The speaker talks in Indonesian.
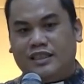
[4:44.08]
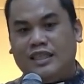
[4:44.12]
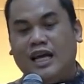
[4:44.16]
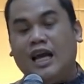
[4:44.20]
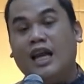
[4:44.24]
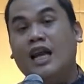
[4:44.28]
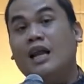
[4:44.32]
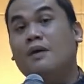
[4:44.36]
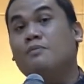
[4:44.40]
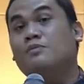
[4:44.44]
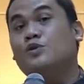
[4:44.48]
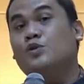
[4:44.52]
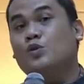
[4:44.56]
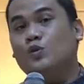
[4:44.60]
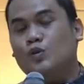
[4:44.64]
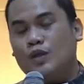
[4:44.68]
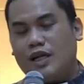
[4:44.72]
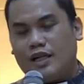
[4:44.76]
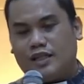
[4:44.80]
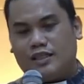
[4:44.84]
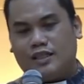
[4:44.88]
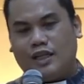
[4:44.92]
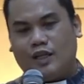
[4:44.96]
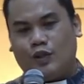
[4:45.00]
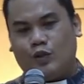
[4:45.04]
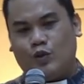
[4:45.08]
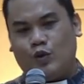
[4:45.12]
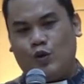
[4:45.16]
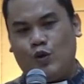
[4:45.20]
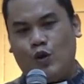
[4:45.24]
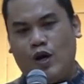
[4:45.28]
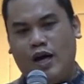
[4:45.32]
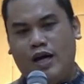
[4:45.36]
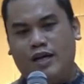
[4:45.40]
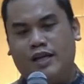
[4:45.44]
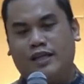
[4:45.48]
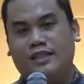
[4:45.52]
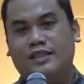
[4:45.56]
dalam surat 1
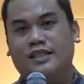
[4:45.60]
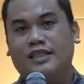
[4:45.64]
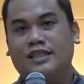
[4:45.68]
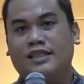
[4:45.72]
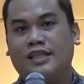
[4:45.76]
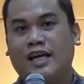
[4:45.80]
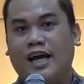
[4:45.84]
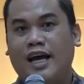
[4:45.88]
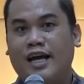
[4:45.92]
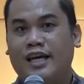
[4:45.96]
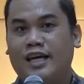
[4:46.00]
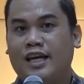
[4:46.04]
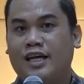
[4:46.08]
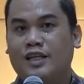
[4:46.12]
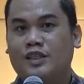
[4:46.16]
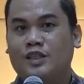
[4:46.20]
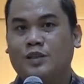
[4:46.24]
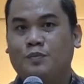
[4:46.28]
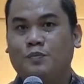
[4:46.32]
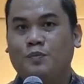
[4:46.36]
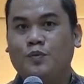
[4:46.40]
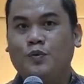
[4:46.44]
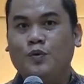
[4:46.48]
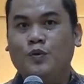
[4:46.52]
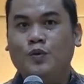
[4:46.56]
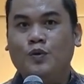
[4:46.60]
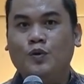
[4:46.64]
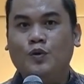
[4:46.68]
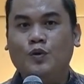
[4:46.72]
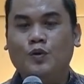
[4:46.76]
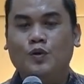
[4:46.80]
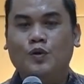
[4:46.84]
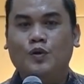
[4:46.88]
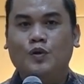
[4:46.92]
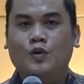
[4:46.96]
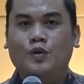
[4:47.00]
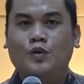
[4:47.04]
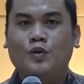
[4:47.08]
Yohanes 3 ayat 10
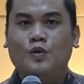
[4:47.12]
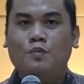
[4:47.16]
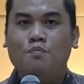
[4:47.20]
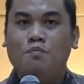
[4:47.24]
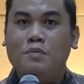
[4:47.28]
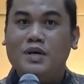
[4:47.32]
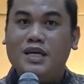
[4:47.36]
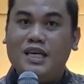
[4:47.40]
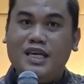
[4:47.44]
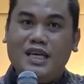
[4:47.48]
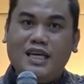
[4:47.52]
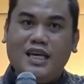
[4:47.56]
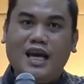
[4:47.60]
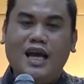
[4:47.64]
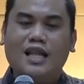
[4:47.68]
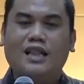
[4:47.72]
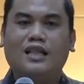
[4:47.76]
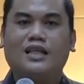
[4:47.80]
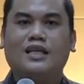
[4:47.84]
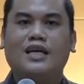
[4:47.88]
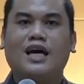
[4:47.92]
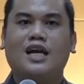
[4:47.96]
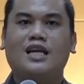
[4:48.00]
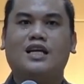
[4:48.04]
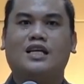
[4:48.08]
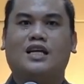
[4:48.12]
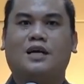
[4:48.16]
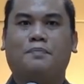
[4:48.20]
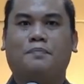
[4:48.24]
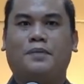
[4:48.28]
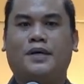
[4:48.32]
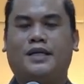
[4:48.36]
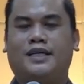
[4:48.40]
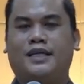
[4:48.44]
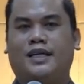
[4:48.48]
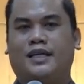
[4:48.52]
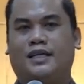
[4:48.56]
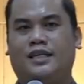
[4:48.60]
mengingatkan
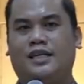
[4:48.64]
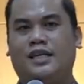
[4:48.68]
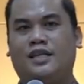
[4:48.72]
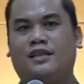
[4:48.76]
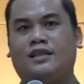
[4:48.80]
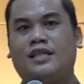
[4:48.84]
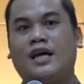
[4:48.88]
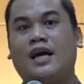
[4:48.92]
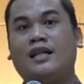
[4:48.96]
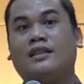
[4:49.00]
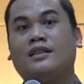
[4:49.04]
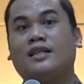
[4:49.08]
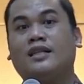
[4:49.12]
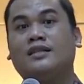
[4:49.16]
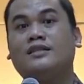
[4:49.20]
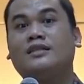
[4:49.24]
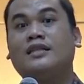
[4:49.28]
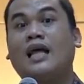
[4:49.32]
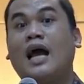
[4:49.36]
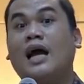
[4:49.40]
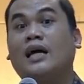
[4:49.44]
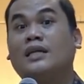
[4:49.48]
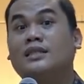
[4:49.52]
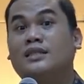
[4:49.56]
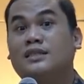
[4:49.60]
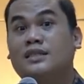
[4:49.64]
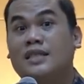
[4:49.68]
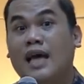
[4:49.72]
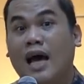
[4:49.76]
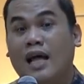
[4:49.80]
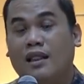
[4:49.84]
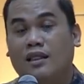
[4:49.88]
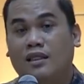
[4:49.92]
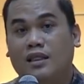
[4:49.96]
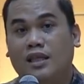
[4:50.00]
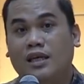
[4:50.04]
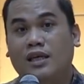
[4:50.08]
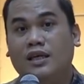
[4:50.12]
kepada kita tentang
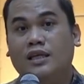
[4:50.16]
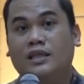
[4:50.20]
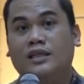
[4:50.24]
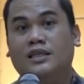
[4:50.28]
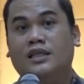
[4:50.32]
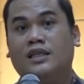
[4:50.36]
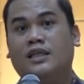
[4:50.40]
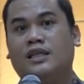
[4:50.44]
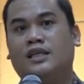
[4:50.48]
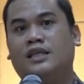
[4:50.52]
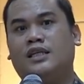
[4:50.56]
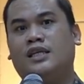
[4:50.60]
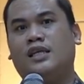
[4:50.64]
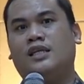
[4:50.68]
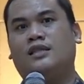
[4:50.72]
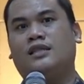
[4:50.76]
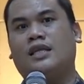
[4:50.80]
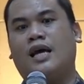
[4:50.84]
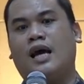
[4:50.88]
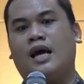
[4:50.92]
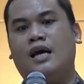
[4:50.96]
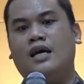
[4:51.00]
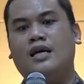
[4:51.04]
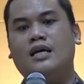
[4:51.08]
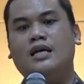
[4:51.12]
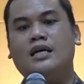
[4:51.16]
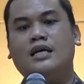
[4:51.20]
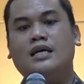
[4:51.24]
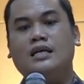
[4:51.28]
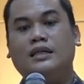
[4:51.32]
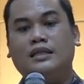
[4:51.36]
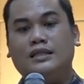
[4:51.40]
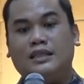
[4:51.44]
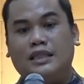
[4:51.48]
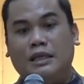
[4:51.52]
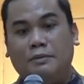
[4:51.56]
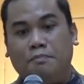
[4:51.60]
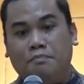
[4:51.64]
jati diri kita
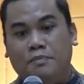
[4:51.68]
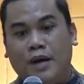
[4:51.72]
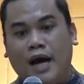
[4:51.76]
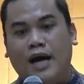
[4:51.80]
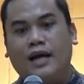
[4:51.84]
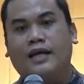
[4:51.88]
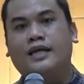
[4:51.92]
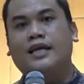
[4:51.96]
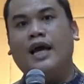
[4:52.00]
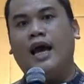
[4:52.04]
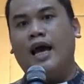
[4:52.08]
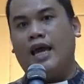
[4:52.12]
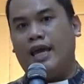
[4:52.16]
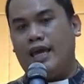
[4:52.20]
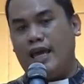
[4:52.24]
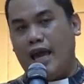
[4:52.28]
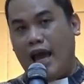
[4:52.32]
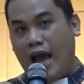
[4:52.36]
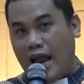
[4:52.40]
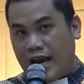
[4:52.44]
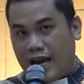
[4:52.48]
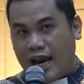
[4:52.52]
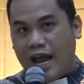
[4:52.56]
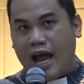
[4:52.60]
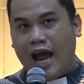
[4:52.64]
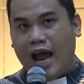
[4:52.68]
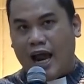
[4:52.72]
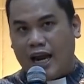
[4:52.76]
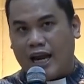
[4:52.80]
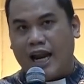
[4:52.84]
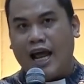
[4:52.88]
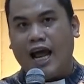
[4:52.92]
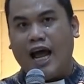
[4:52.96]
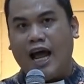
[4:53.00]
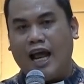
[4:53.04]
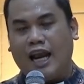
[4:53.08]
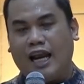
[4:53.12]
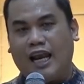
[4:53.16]
sebagai
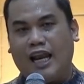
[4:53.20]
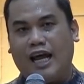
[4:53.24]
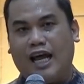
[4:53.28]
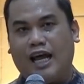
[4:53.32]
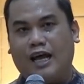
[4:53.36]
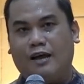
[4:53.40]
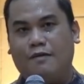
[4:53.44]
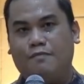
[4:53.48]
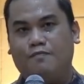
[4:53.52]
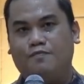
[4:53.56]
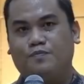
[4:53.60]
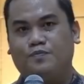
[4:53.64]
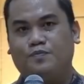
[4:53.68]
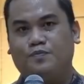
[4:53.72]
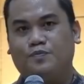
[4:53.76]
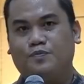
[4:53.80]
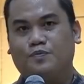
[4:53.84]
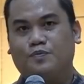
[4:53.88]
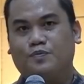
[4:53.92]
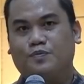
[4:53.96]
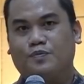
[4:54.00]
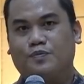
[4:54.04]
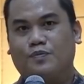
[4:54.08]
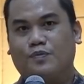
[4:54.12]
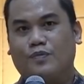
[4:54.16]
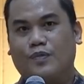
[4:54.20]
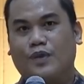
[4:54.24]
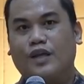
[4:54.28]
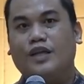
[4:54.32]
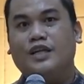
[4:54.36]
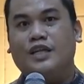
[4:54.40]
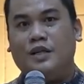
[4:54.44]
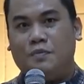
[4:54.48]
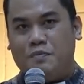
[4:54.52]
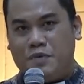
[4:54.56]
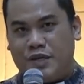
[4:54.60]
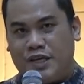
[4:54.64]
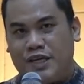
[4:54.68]
anak-anak Allah.
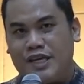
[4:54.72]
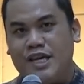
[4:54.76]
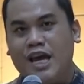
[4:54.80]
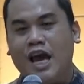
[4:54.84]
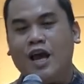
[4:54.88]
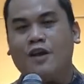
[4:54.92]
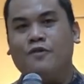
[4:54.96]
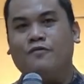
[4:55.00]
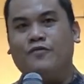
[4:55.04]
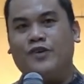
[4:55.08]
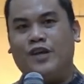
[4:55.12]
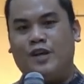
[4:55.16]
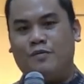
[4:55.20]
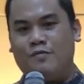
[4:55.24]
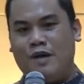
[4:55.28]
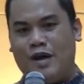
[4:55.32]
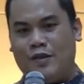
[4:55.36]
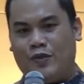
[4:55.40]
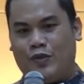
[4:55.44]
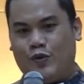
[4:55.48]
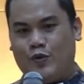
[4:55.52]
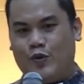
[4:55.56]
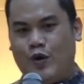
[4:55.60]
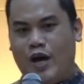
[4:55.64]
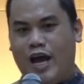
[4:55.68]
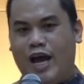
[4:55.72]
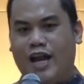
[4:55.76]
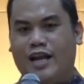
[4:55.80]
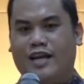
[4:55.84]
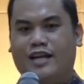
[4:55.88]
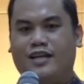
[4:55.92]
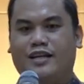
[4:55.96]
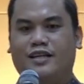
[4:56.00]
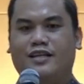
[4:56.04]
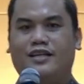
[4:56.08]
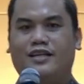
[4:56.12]
Demikian firman Tuhan.